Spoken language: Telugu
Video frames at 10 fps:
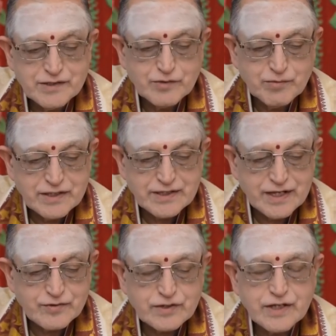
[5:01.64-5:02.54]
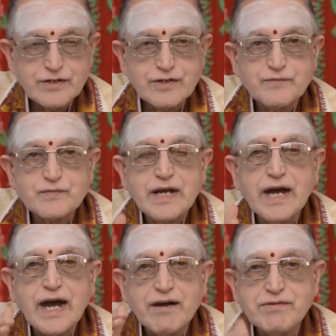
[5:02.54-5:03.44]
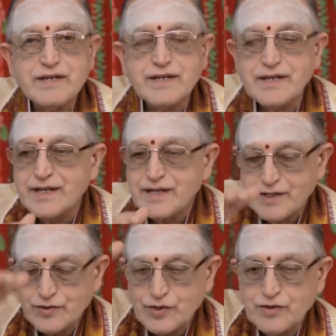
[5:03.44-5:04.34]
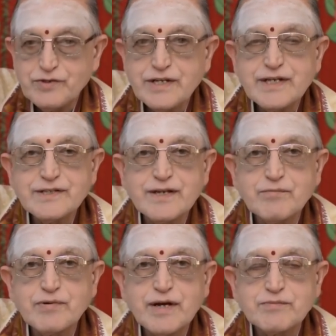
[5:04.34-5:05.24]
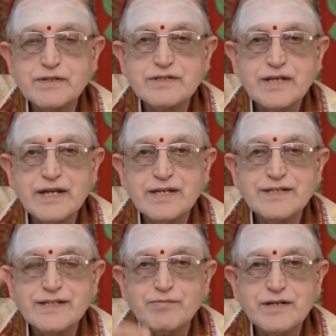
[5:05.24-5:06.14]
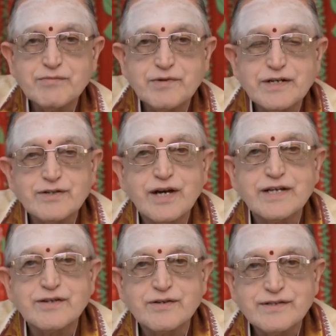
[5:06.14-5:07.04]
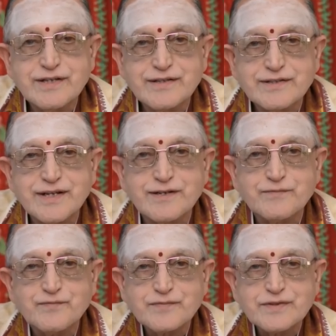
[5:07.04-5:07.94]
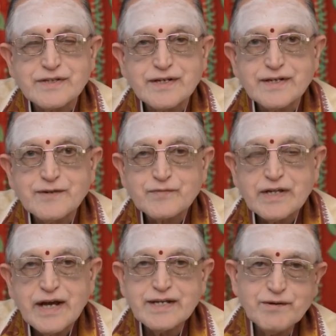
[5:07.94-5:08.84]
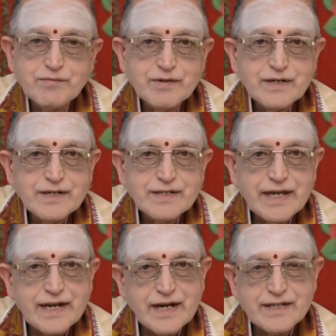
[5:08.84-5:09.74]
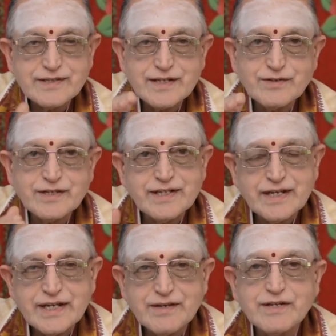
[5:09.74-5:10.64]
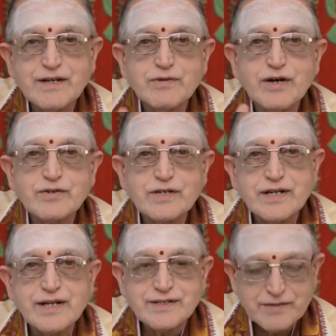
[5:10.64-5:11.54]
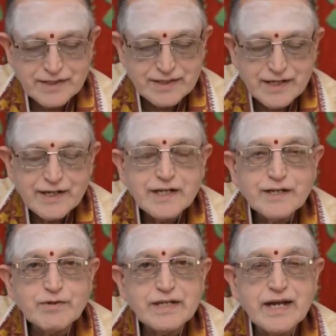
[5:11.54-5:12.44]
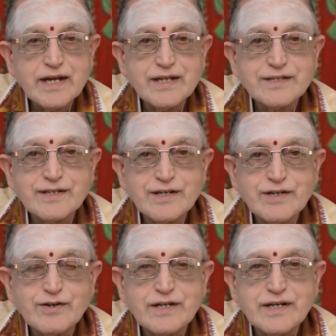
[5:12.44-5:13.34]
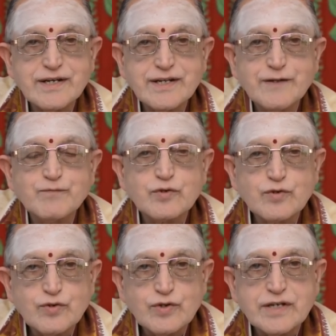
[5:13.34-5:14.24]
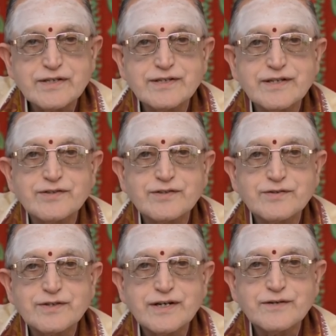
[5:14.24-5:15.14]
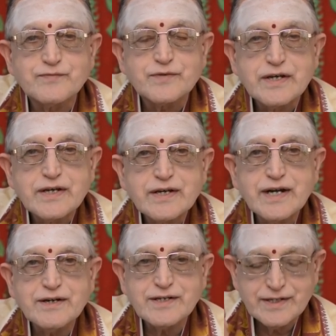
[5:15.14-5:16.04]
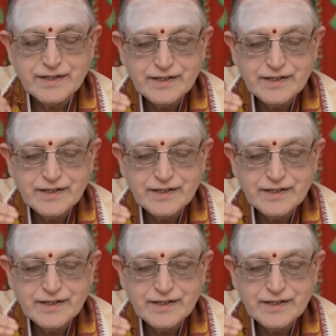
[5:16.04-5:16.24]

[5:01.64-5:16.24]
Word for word: మంచి ఫలితాలు వస్తాయో అవి ఇదిగో వీరికి సంప్రాప్తించాలి అని చెప్పనని పండితులు ఆశీర్వదం చేస్తారు అంటే ఏకాదశంలో ఉంటే ఏ గ్రహమైనా బాగుంటారని అర్థమే కదా ఇప్పుడు ఏకాదశంలో ఎవరున్నారండి గురువుగారు సంచరిస్తూ ఉన్నాడు కాబట్టి